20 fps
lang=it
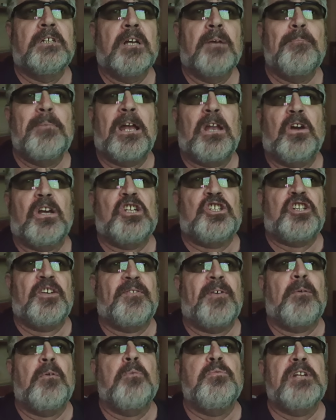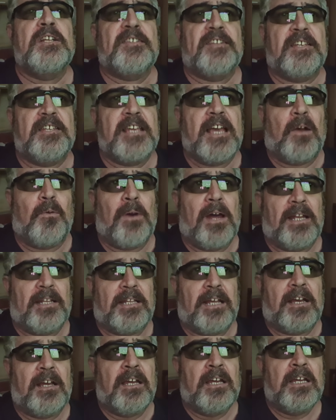È bello che ci fanno pure segnare,
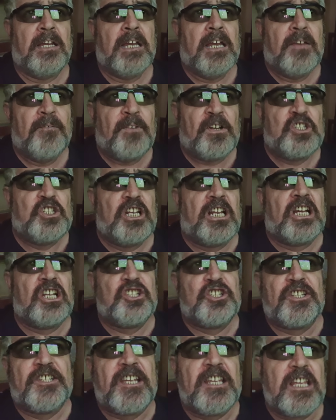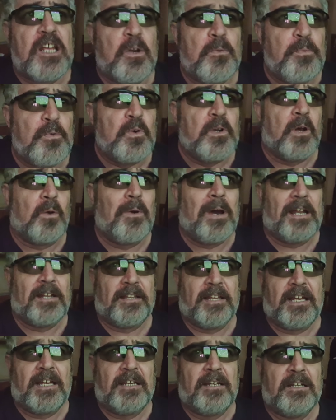guarda. Facile che ci segnano pure,
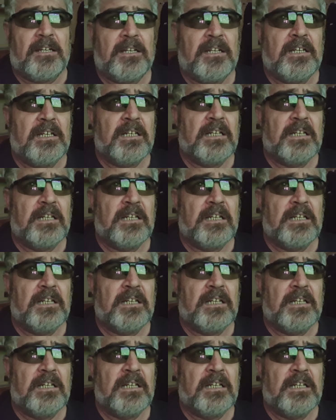guarda, eh.